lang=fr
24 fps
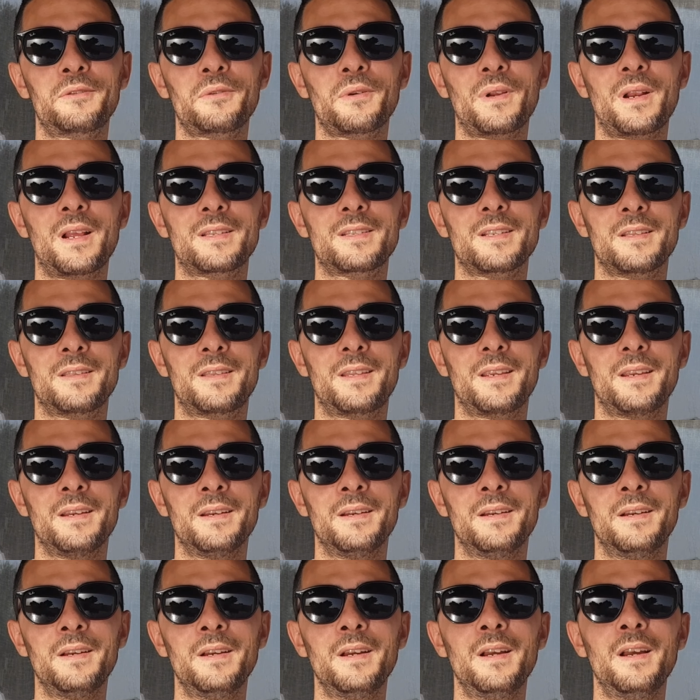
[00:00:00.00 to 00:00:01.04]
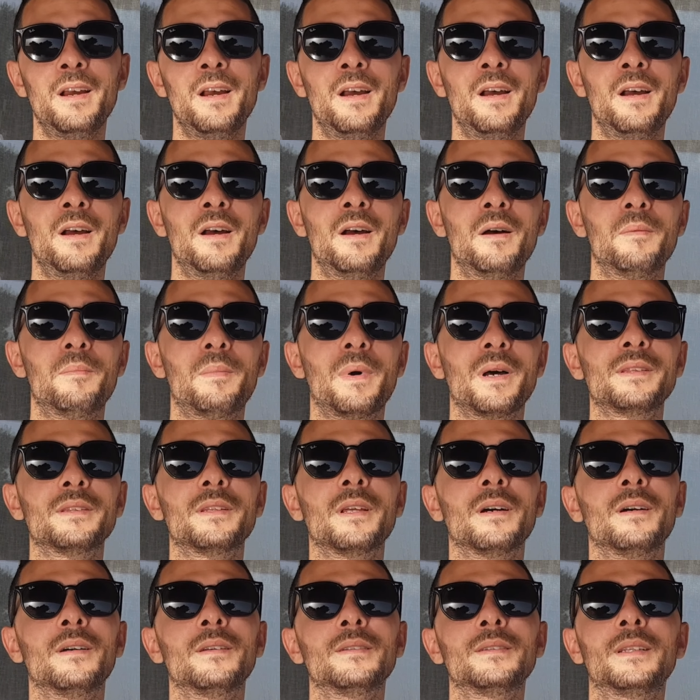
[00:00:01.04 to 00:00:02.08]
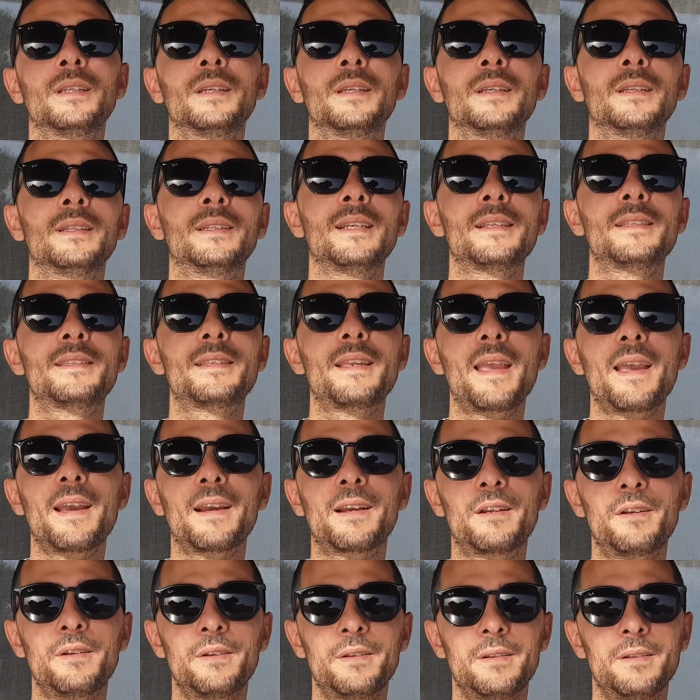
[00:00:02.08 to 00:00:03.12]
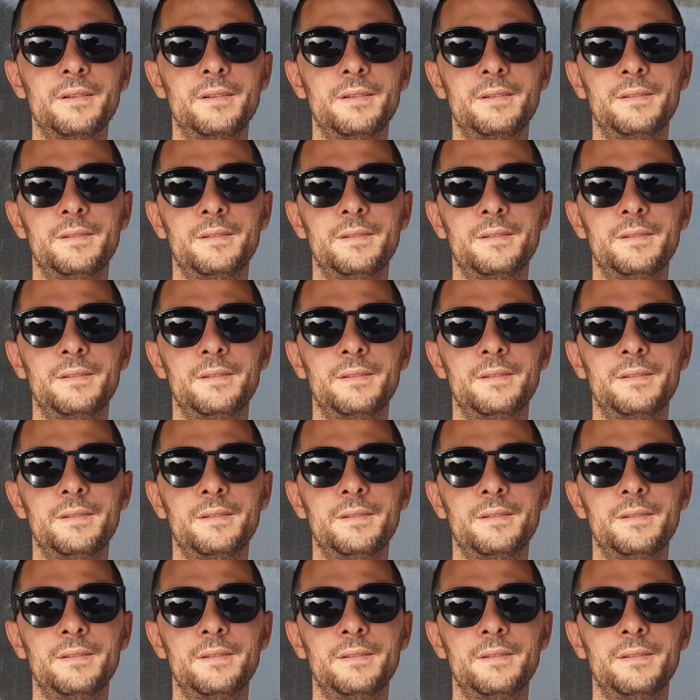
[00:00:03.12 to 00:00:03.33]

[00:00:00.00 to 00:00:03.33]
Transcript: sur la santé. Pendant des, siècles,